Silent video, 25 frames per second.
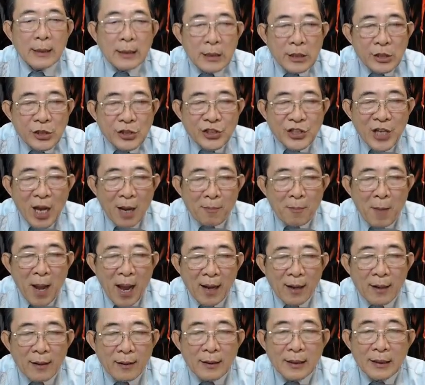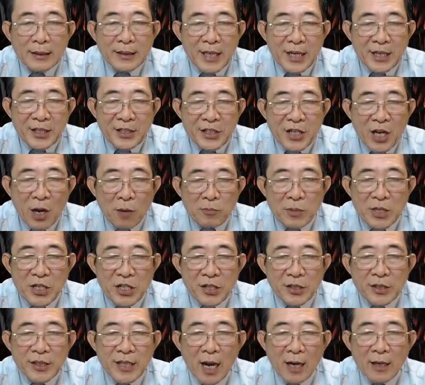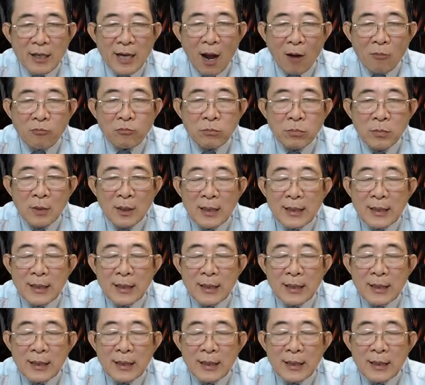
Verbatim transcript: Sắc mặt, nhịn không được chấn động,